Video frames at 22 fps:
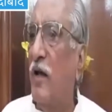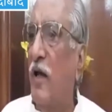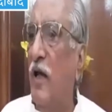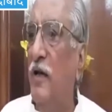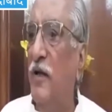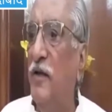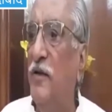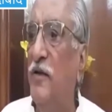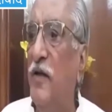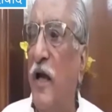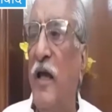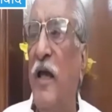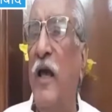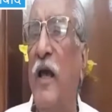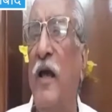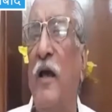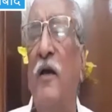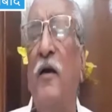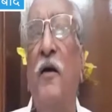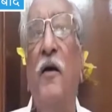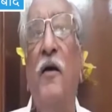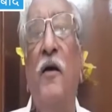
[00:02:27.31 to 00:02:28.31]
के लिए देखिए
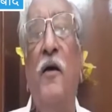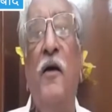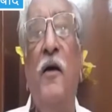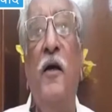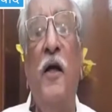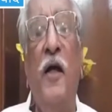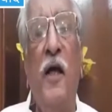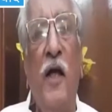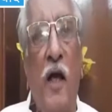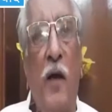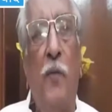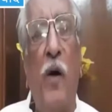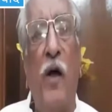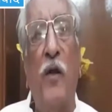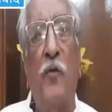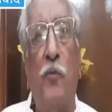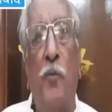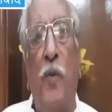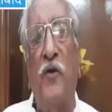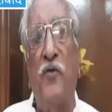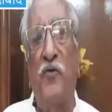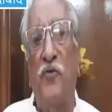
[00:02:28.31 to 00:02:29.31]
एक बात
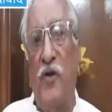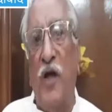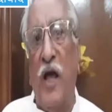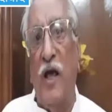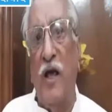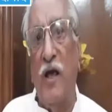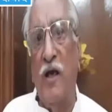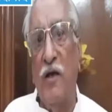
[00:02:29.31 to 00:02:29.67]
स्पष्ट है